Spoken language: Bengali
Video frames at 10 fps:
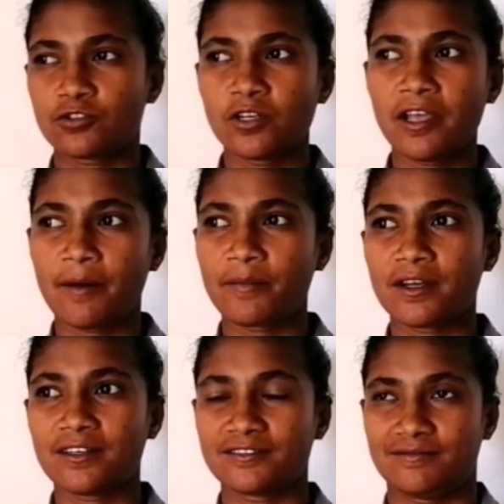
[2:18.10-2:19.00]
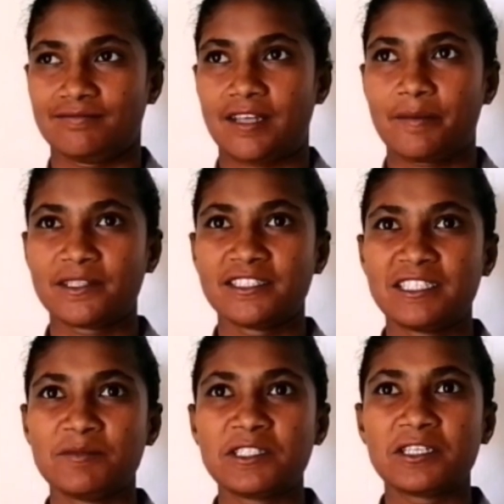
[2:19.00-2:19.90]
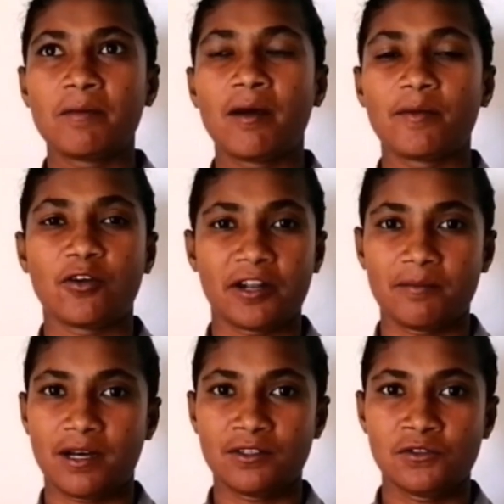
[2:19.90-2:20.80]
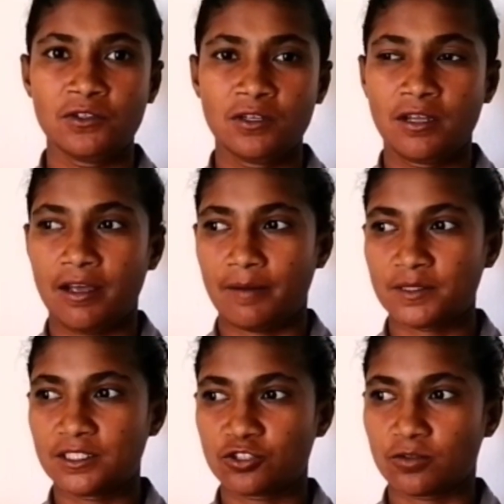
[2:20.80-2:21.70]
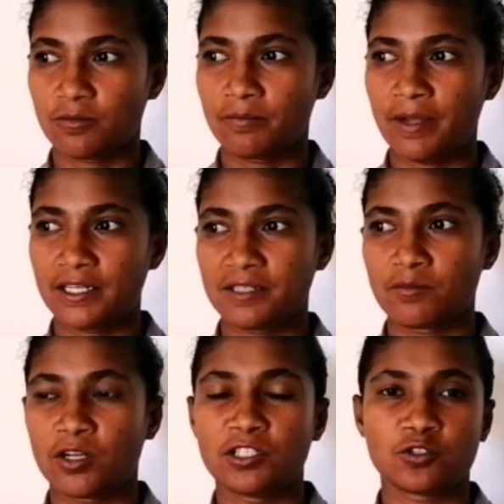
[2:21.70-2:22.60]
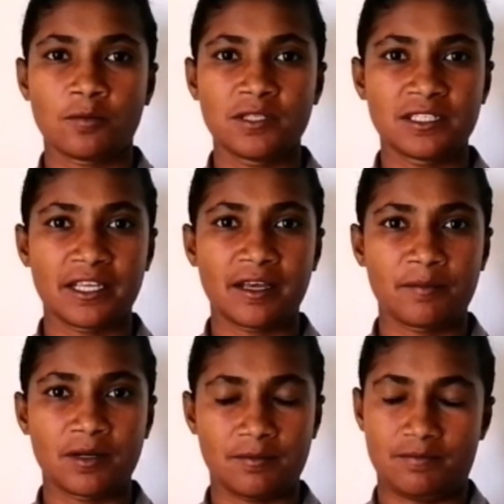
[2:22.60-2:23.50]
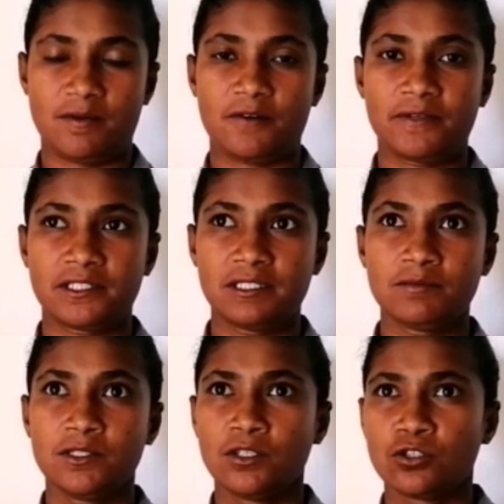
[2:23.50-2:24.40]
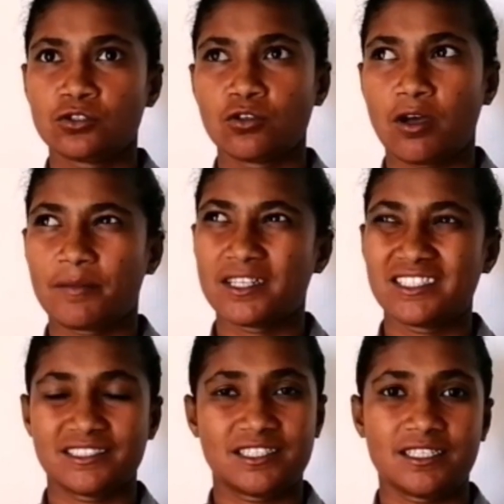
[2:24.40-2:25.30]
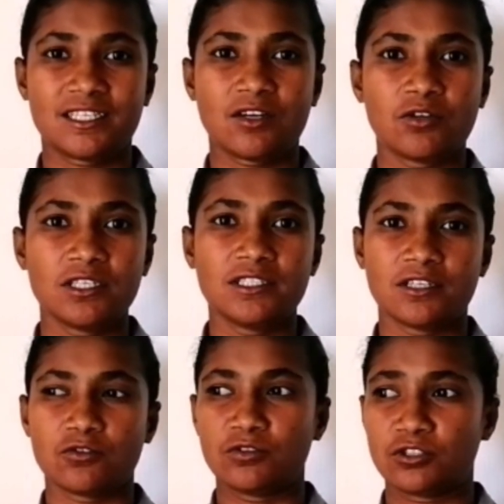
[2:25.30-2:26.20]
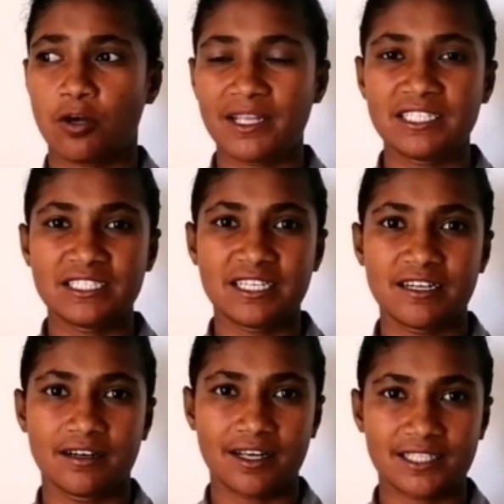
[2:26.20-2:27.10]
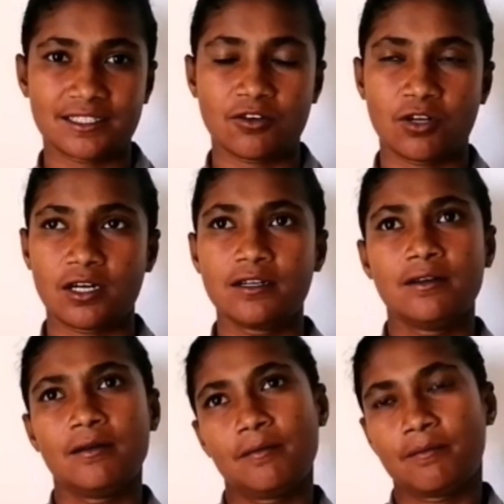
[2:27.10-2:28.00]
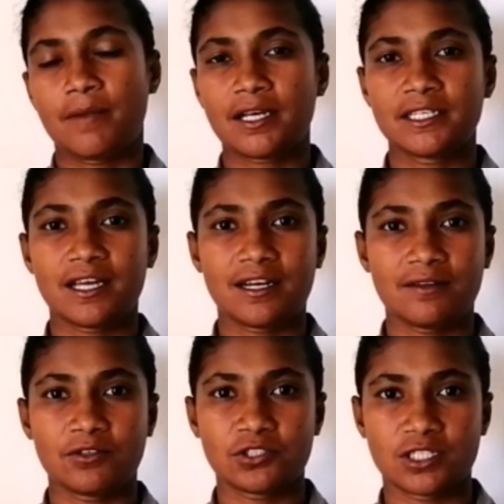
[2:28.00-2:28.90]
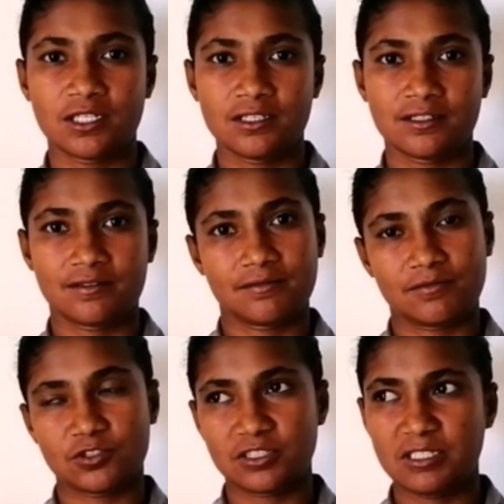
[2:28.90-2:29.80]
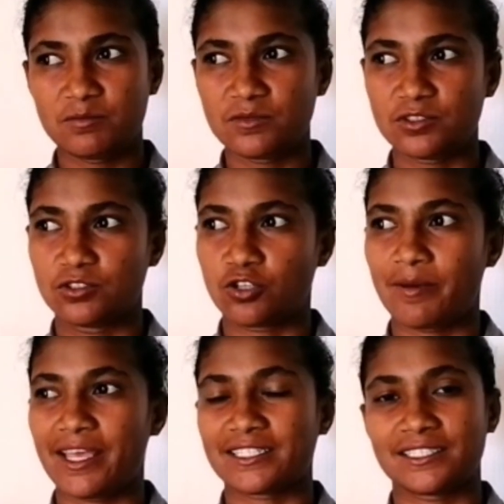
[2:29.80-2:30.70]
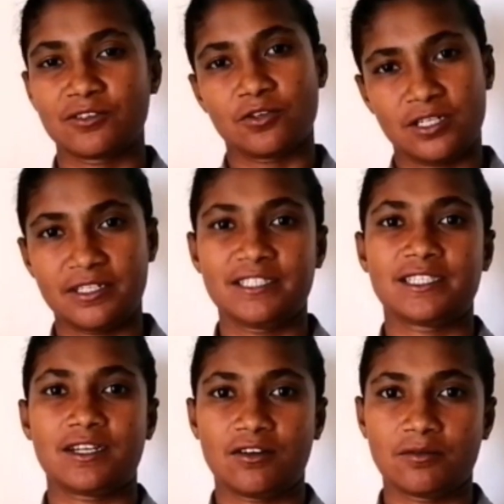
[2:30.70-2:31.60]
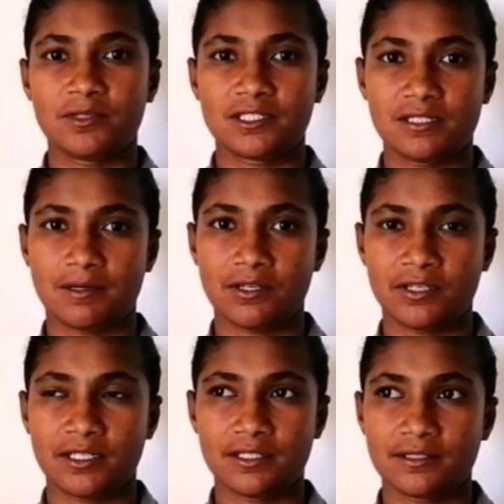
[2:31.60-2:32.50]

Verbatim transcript: আসলে আমরা আমাদের টিম হিসেবে আমরা অনেক ভালো আমাদের ব্যাটিং বলিং সব দিক থেকে আমরা পারফেক্ট টিম সো আমরা চেষ্টা করি যেন সবাই নিজের কাজটা করার বাকিটা আল্লাহ ভরসা টিম সবাই একসাথে করলে রেজাল্ট অবভিয়াসলি ভালো